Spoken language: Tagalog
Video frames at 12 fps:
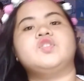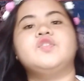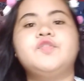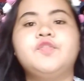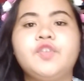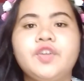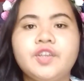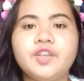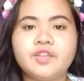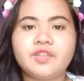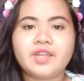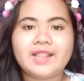So,
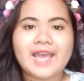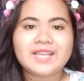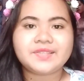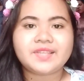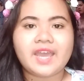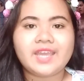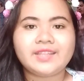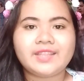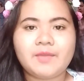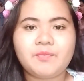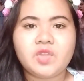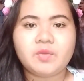for the last
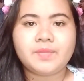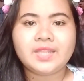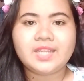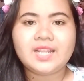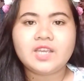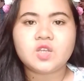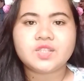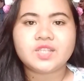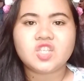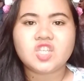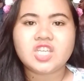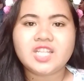item na binili ko
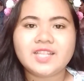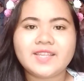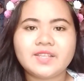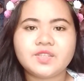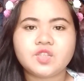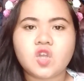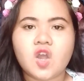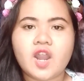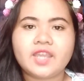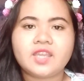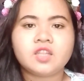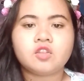sa Ginatan
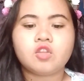store ay